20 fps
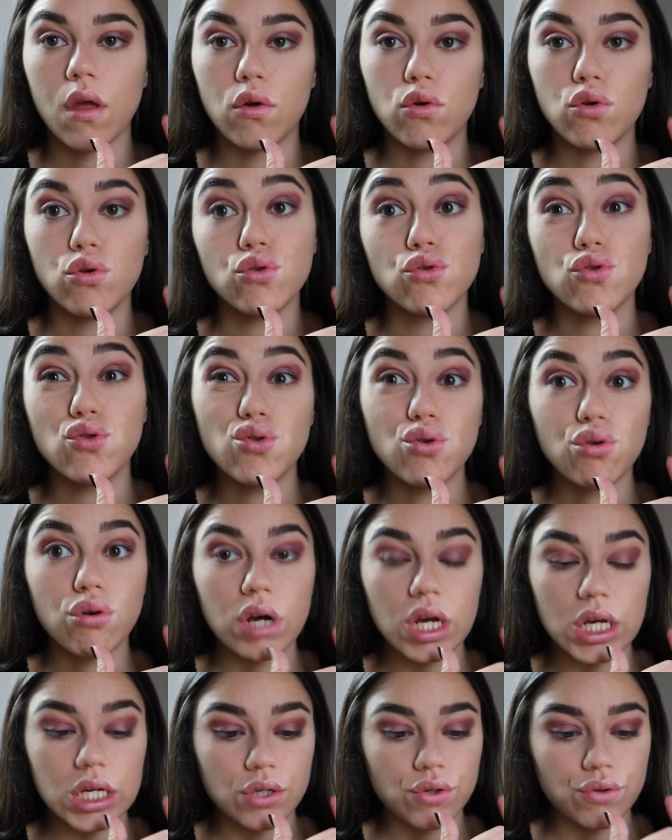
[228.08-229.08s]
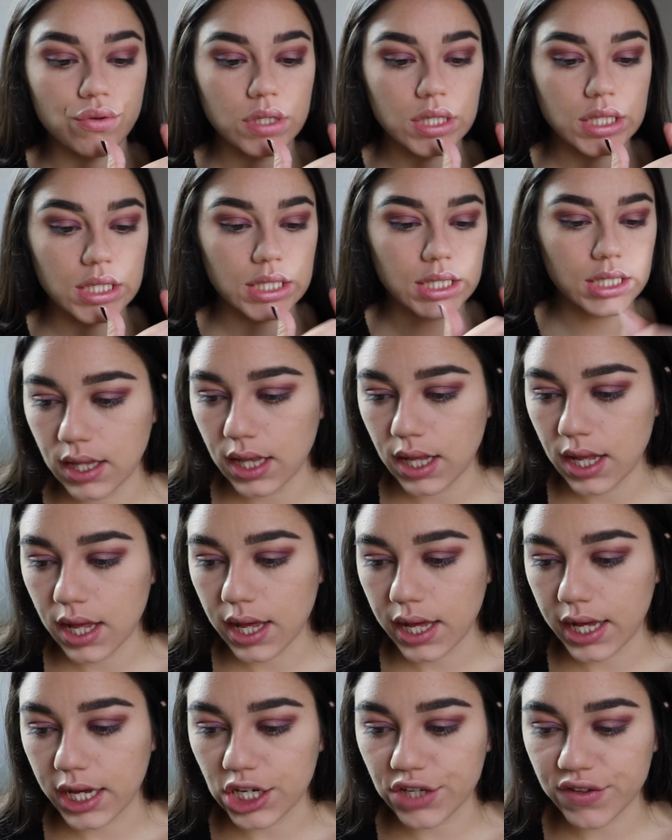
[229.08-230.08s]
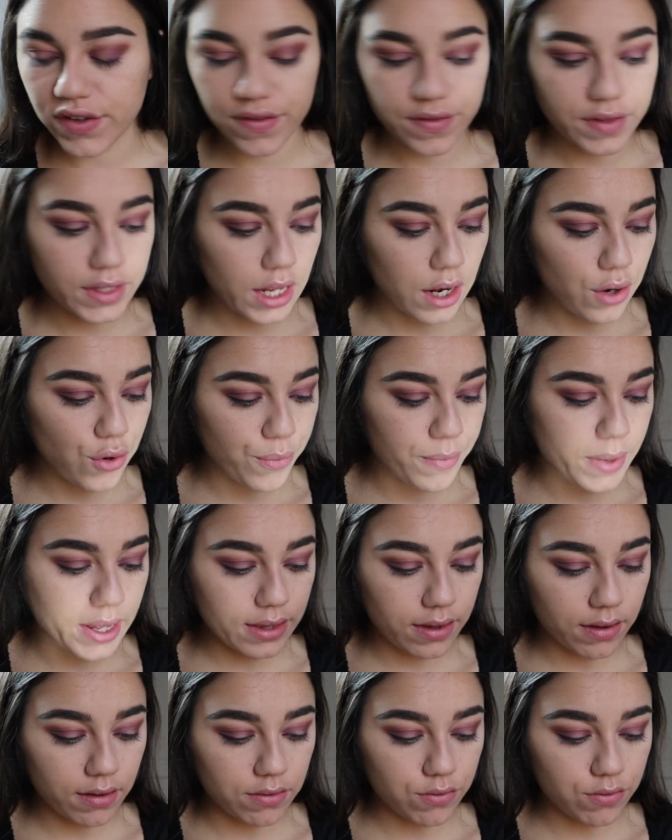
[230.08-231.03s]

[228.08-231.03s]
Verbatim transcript: le doré juste ici. Et je vais venir le mettre